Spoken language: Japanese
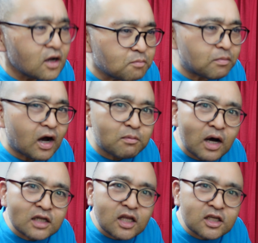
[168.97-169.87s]
ま
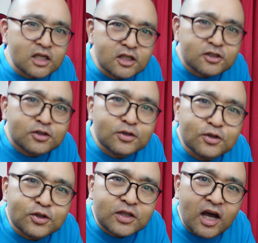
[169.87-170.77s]
ばたきす
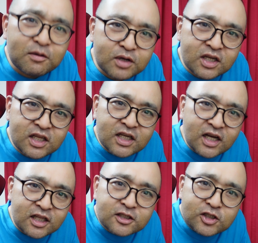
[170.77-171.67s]
るたびに
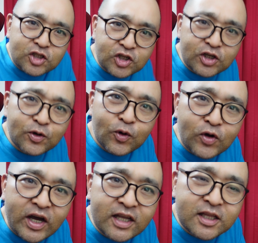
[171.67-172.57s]
形を
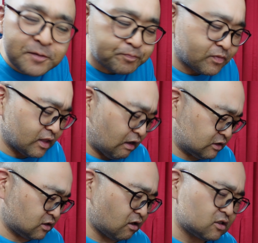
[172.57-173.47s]
変えて。懐
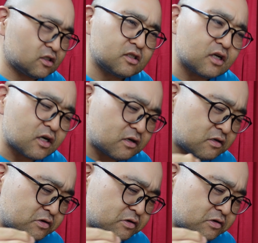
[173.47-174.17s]
かしいな。